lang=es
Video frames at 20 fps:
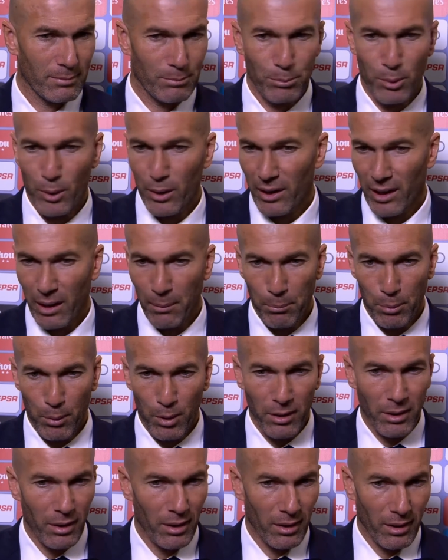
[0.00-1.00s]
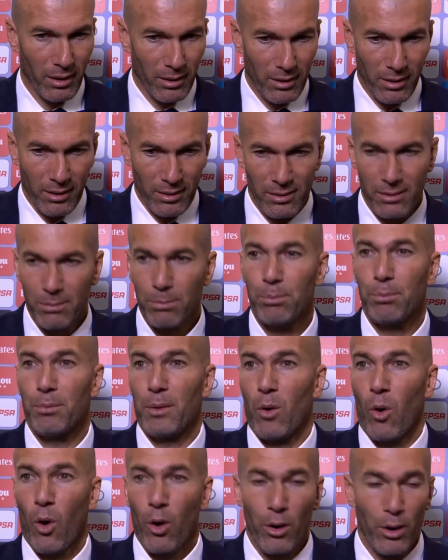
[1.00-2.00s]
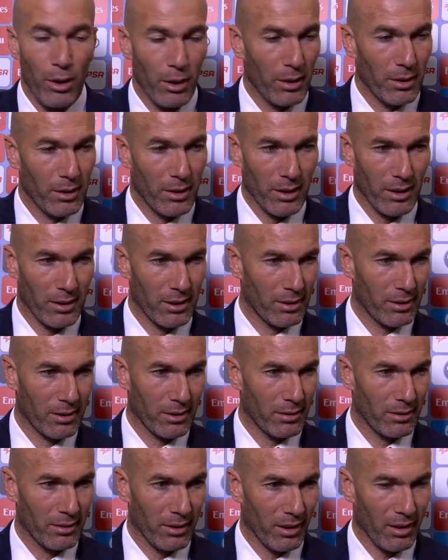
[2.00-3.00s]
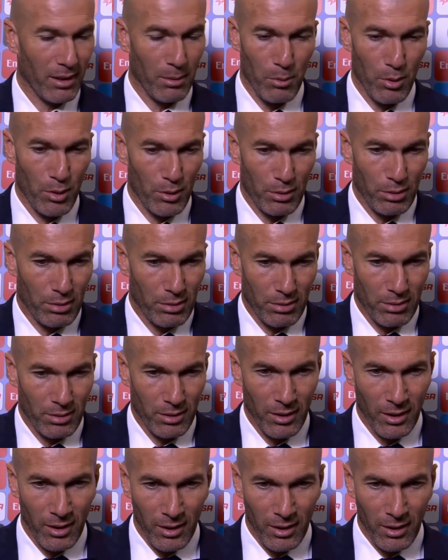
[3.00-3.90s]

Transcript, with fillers: Por ejemplo, el día de hoy es dejamos